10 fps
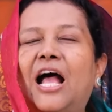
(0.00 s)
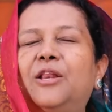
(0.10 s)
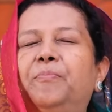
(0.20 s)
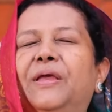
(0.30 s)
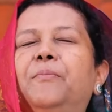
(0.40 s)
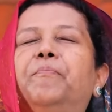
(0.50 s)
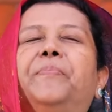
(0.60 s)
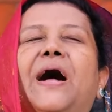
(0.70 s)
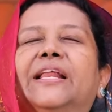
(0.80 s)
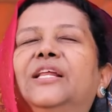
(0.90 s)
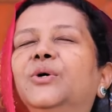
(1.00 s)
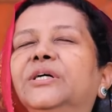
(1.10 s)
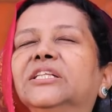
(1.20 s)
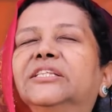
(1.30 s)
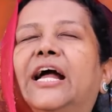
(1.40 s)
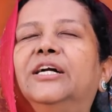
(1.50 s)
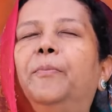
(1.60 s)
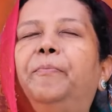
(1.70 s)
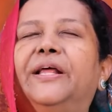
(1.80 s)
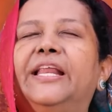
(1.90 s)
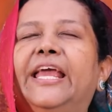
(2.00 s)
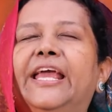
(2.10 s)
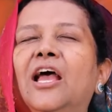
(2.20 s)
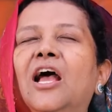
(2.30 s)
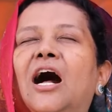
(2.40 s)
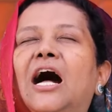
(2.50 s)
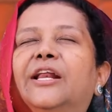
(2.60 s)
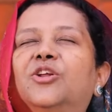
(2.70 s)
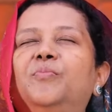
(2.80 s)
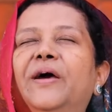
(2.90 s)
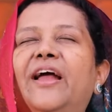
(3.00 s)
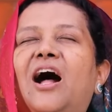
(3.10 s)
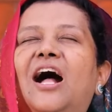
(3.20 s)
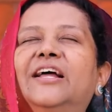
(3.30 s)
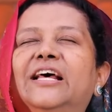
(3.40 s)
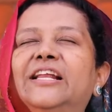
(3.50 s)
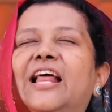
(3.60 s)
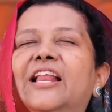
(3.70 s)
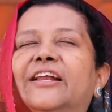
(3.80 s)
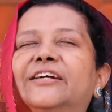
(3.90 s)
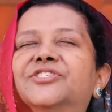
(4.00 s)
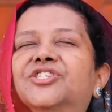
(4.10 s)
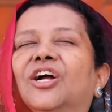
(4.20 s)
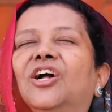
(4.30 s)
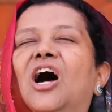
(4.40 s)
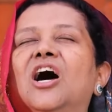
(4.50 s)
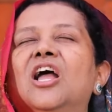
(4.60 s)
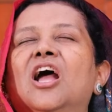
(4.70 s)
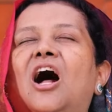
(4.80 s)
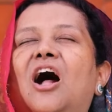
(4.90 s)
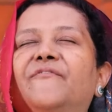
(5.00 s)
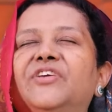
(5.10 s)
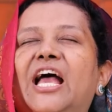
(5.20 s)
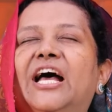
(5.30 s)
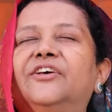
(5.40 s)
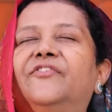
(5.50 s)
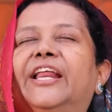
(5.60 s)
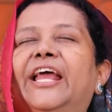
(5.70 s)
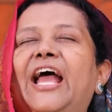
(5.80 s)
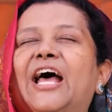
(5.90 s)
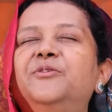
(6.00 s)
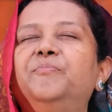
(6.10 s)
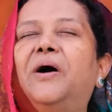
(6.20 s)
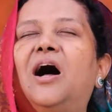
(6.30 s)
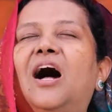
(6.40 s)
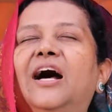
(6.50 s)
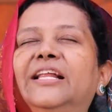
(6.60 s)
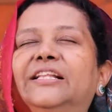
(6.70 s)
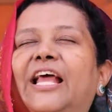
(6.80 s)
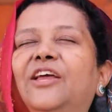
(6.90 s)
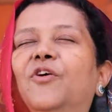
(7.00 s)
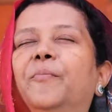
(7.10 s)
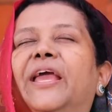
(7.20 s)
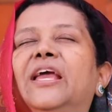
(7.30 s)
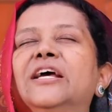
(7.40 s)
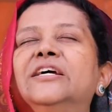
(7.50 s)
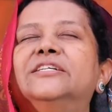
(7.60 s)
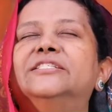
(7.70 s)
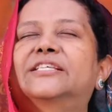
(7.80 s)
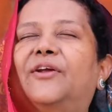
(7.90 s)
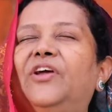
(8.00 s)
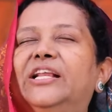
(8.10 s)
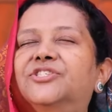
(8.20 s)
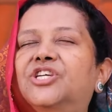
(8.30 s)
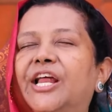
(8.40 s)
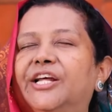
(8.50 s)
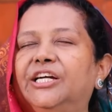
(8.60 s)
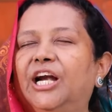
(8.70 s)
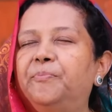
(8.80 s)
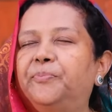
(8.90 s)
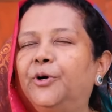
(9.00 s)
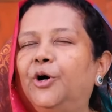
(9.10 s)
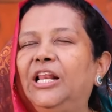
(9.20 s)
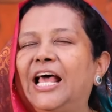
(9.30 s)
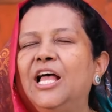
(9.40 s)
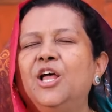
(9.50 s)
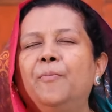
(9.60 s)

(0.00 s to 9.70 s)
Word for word: அன்பின் பாரலோக தகப்பனே அருமையான நல்ல ரட்சகா அவியானவரே அன்பான தெய்வமே இஸ்ரவேல் ஜனங்களைப் போல